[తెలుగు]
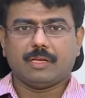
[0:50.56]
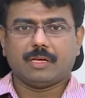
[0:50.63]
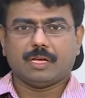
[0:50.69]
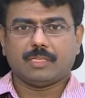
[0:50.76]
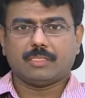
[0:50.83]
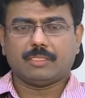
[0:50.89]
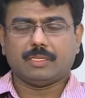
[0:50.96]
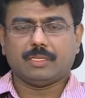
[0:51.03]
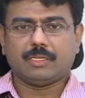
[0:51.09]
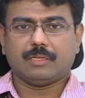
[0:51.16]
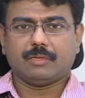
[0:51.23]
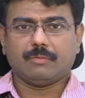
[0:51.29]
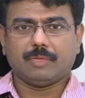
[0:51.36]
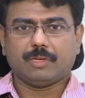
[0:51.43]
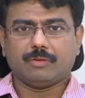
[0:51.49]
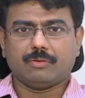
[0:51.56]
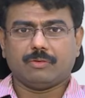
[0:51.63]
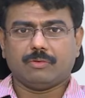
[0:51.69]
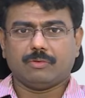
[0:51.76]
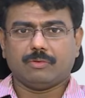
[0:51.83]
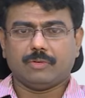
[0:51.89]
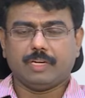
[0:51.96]
కాస్త మీకు
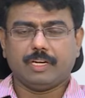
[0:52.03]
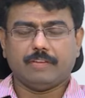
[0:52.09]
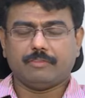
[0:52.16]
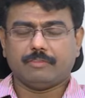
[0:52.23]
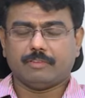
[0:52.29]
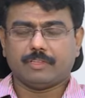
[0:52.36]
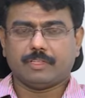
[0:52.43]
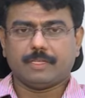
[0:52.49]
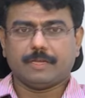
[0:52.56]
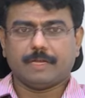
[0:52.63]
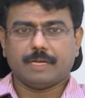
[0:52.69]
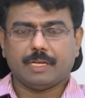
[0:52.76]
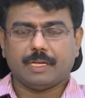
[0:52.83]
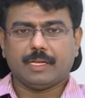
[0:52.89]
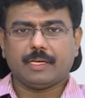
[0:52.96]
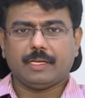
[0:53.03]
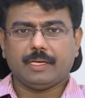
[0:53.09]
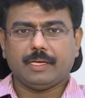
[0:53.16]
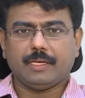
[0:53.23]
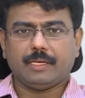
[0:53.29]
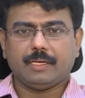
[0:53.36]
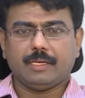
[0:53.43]
రిలీఫ్ ఉంటుంది అలాగే
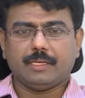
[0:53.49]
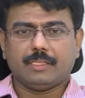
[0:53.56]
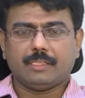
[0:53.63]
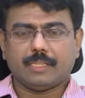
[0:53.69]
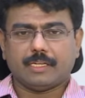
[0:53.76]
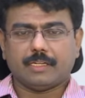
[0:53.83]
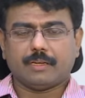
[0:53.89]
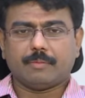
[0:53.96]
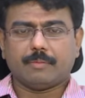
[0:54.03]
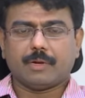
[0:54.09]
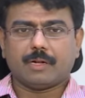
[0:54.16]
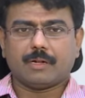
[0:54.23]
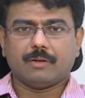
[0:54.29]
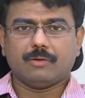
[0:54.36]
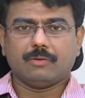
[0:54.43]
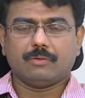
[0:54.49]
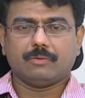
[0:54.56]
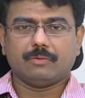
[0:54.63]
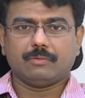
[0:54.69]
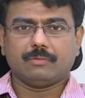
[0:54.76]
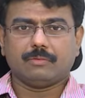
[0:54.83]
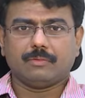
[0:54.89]
సెంటర్ పార్ట్లో
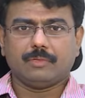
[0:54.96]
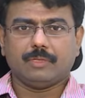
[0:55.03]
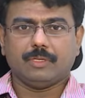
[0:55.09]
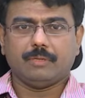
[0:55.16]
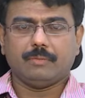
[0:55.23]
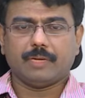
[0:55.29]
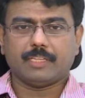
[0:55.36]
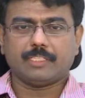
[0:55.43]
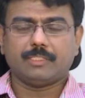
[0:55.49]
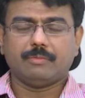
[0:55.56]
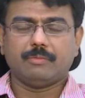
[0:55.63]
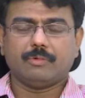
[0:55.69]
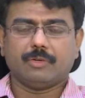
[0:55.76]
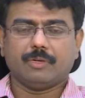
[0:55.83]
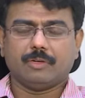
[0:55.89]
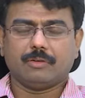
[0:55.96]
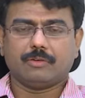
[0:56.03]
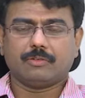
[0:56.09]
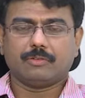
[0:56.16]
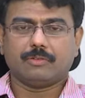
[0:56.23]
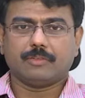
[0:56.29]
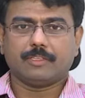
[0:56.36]
ఈ బ్రెస్ట్ బోన్ అని
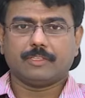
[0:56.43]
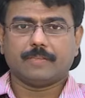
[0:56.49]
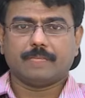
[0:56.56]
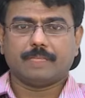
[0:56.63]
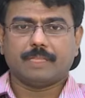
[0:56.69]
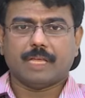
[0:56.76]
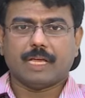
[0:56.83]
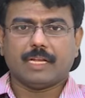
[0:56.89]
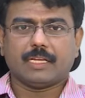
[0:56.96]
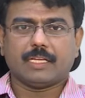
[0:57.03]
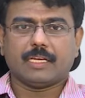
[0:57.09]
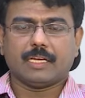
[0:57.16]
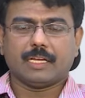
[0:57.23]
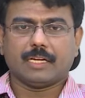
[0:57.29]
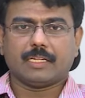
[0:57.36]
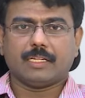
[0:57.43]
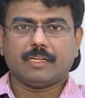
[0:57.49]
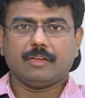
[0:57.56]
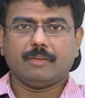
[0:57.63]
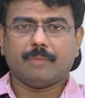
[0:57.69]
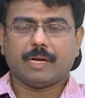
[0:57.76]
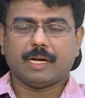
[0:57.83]
ఒకటి ఉంటుంది దానికి
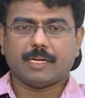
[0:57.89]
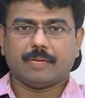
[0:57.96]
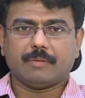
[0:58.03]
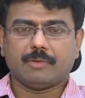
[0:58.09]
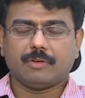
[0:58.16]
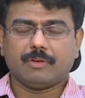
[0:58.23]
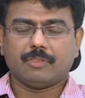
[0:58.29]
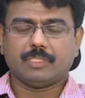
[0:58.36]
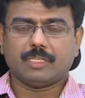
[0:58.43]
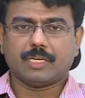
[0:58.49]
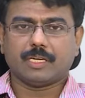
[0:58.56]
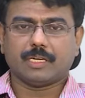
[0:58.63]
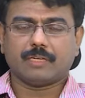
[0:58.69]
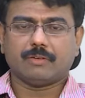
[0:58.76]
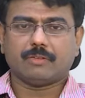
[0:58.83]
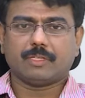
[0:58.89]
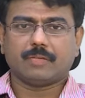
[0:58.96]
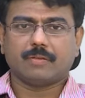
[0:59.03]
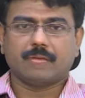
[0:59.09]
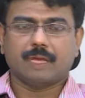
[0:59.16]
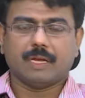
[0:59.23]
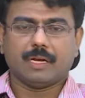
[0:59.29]
కనెక్టింగ్ పక్కటే ముక్కలు వచ్చి కనెక్ట్ అవుతాయి
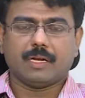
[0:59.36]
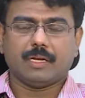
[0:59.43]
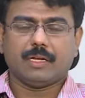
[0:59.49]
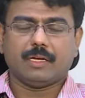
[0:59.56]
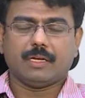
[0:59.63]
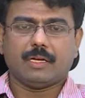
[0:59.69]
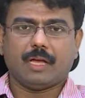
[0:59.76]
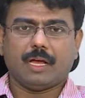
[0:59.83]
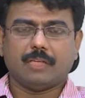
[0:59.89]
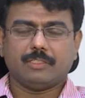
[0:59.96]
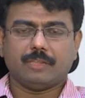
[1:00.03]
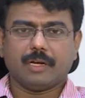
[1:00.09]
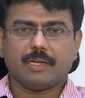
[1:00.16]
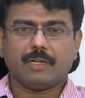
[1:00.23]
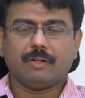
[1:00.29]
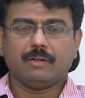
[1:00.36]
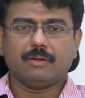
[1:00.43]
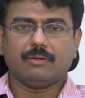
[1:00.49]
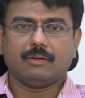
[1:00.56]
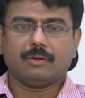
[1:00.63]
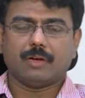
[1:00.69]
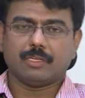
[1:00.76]
అక్కడ ఆ జాయింట్లో
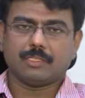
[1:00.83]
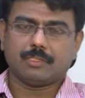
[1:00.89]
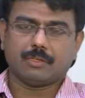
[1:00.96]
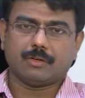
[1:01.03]
కాస్టో